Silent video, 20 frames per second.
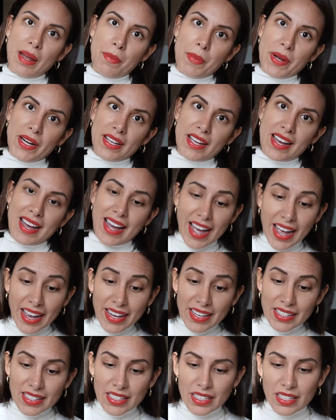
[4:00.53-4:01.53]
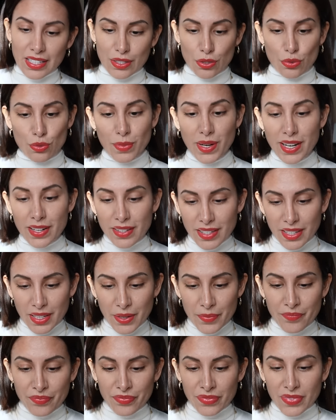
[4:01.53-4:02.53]
la marca Aini, que es su
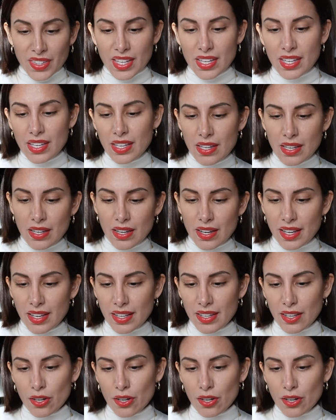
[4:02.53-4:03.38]
marca, y eh,